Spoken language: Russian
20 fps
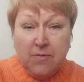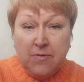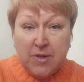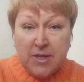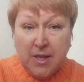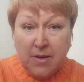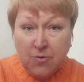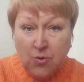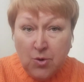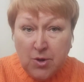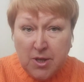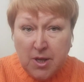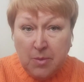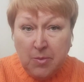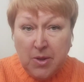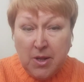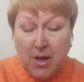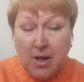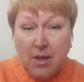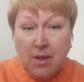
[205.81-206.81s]
в основной
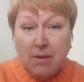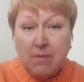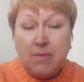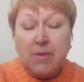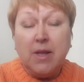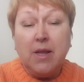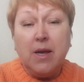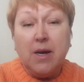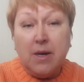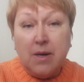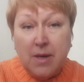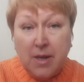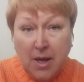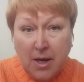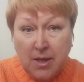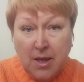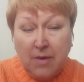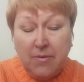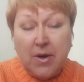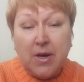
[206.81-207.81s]
терминал для
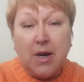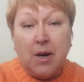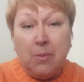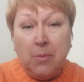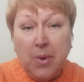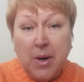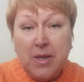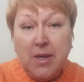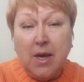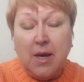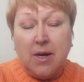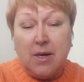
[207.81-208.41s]
ряда авиакомпаний